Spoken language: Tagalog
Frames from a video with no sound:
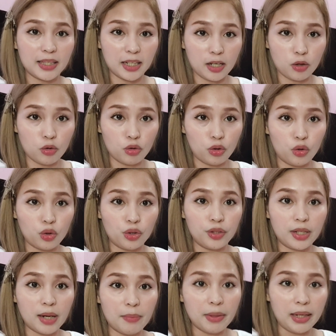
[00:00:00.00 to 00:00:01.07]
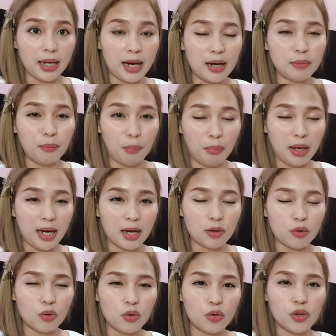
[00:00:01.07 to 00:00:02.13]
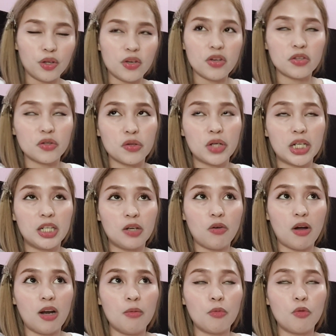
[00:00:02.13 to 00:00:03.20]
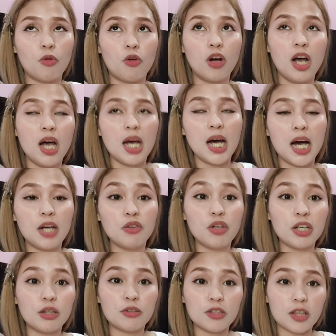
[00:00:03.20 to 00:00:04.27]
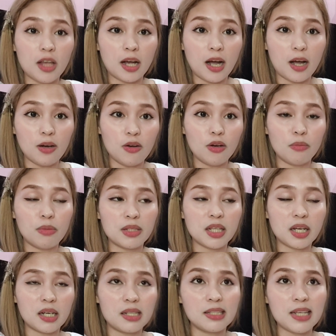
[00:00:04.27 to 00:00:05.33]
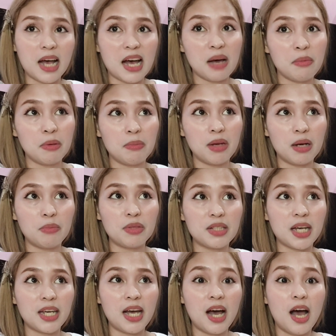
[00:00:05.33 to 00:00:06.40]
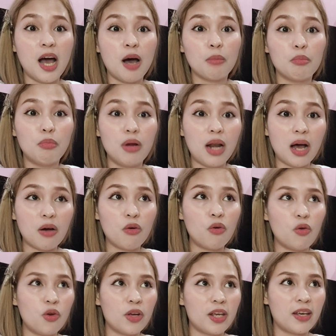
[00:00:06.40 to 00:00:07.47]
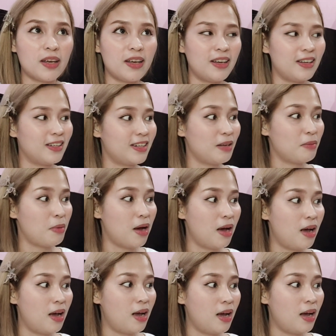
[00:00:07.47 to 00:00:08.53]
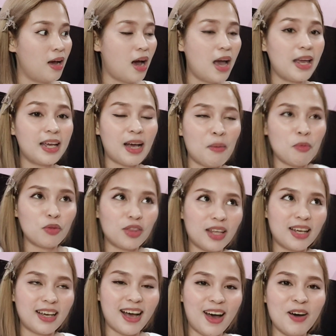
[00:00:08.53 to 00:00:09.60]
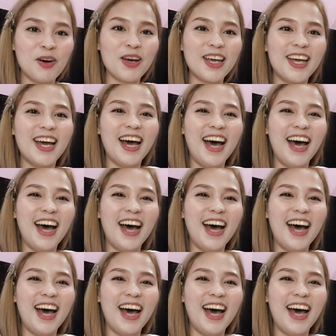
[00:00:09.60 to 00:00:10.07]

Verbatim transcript: tagakudkud kami ng balanghoy. So, hindi ko alam kung ano ito sa Tagalog. Basta kay sa amin mga Bisaya, balanghoy. ba? Diba? Ay, kamuting kahoy.